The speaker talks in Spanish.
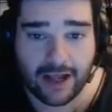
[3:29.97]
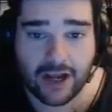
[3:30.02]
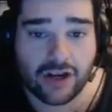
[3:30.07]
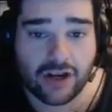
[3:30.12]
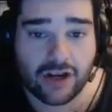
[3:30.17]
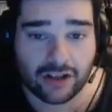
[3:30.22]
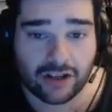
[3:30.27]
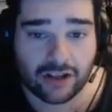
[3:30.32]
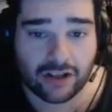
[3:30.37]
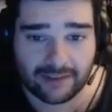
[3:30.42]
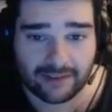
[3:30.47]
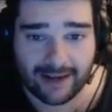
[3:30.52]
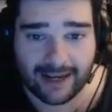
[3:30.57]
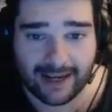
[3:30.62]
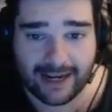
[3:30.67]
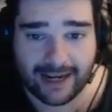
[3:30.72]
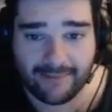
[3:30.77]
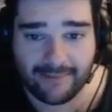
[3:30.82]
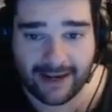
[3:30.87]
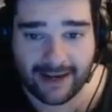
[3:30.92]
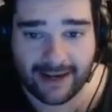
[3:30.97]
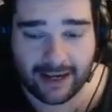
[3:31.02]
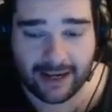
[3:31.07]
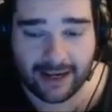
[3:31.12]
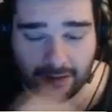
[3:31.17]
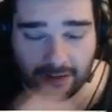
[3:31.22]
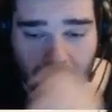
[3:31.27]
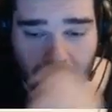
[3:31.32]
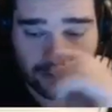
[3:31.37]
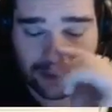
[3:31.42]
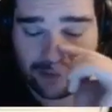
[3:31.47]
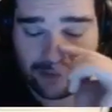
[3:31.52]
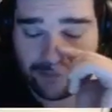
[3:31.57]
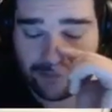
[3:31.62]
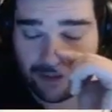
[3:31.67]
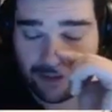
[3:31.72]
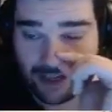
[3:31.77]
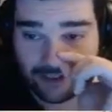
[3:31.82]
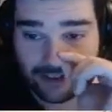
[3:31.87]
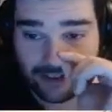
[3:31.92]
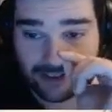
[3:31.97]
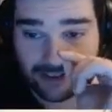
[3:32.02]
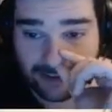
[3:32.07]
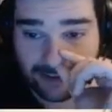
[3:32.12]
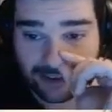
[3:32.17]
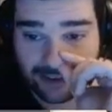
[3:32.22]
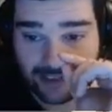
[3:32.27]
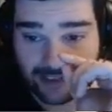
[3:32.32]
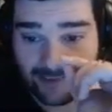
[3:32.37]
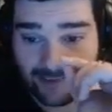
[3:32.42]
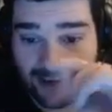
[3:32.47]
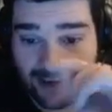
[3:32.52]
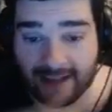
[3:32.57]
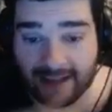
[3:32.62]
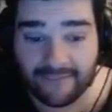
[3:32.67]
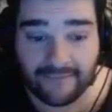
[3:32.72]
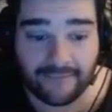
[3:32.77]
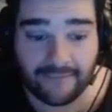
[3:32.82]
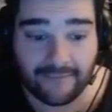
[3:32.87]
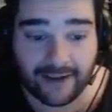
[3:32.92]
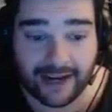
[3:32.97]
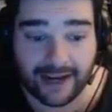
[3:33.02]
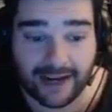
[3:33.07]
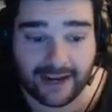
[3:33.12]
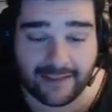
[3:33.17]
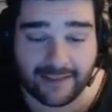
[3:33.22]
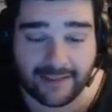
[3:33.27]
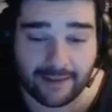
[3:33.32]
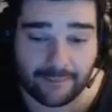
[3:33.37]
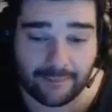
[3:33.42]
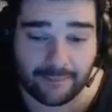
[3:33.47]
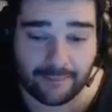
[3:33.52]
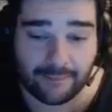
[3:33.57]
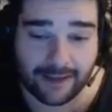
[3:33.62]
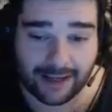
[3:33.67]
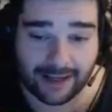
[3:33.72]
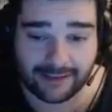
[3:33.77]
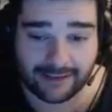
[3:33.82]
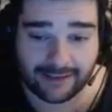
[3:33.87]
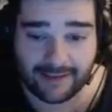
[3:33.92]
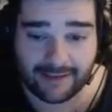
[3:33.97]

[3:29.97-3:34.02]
No se va a querer venir, no lo sé, porque no sé si está trabajando o qué narices puede que esté